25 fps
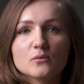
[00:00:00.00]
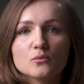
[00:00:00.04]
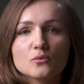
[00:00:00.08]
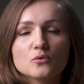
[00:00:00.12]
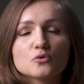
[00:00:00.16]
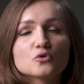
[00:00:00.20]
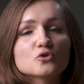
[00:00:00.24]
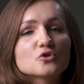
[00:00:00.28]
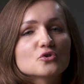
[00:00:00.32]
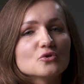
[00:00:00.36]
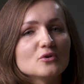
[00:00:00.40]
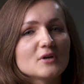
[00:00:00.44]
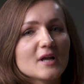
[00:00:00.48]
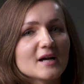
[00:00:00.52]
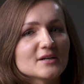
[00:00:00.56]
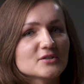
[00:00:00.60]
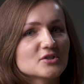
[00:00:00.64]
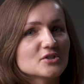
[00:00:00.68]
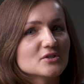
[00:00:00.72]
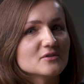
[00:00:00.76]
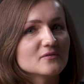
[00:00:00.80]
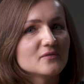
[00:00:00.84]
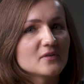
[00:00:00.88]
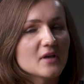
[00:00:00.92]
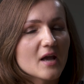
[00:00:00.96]
Urszula
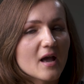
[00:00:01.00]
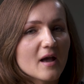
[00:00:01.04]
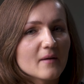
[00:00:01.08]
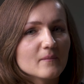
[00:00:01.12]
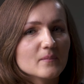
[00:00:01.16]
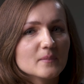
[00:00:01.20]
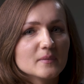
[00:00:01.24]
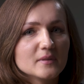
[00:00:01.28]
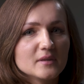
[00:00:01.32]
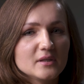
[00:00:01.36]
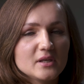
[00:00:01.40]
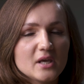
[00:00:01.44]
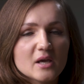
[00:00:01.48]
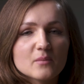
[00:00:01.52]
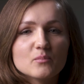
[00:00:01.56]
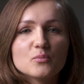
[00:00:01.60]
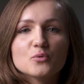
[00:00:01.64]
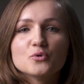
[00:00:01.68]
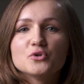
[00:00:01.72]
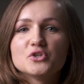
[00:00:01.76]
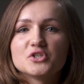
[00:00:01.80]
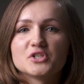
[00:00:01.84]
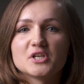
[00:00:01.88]
żywie, nie bój